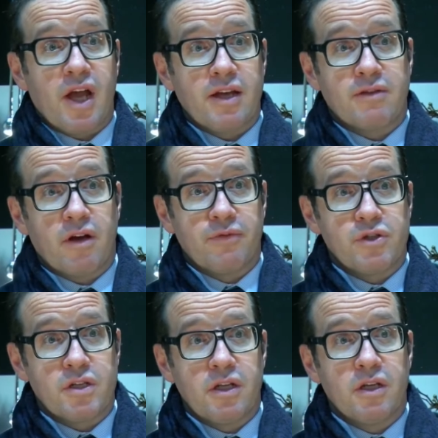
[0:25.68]
chưa quyết định
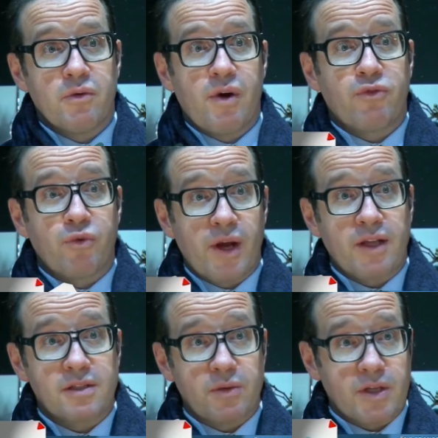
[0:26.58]
giữ hay nâng giá sản
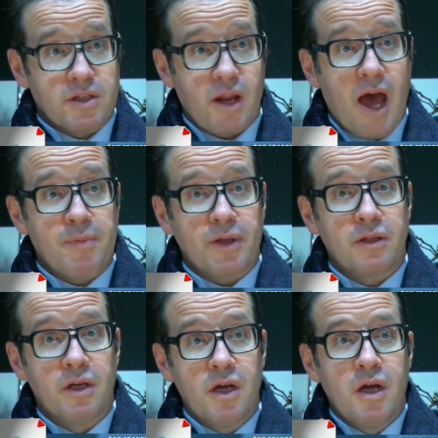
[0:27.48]
phẩm, cần phải quan sát thị
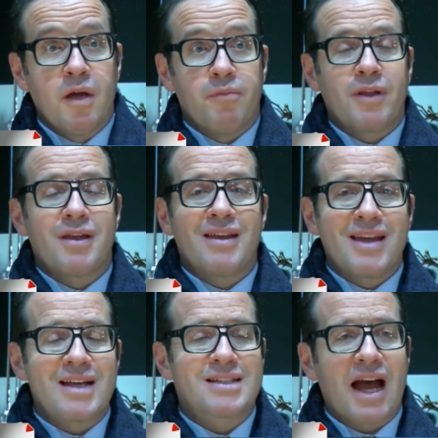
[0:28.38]
trường thêm một thời gian
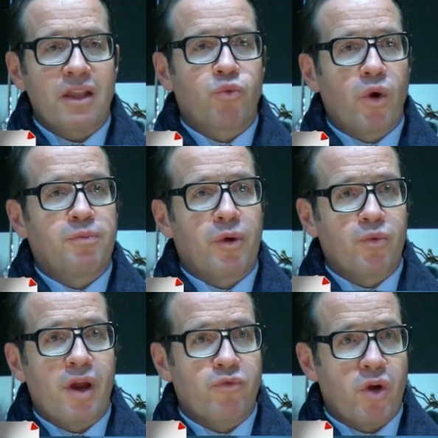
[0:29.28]
nữa. Nhưng nếu
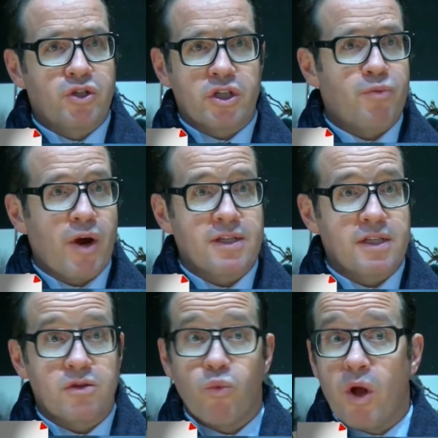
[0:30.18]
chi phí đội lên thì chúng
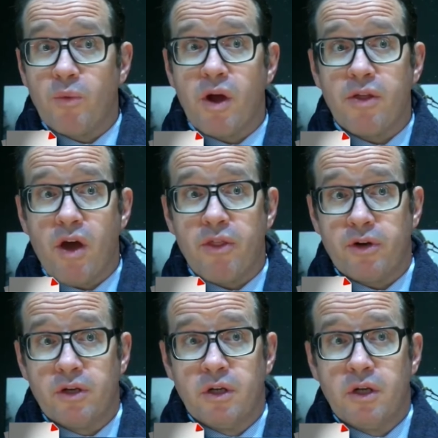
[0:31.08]
tôi bắt buộc phải điều chỉnh
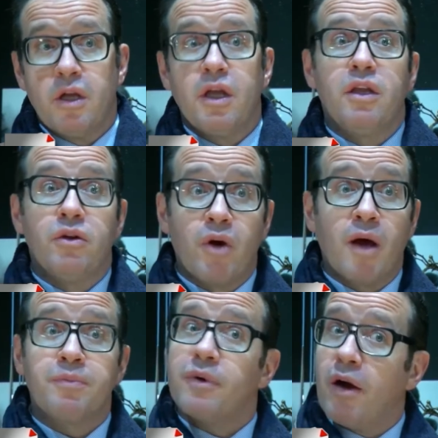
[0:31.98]
giá.
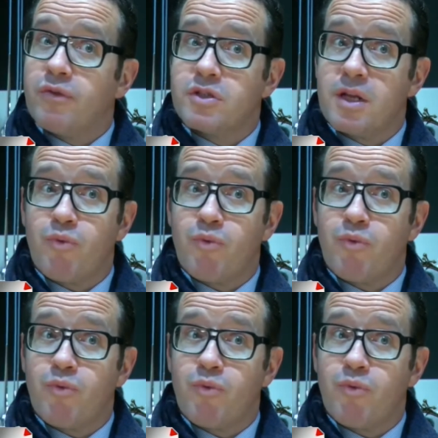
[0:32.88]
Chi phí sản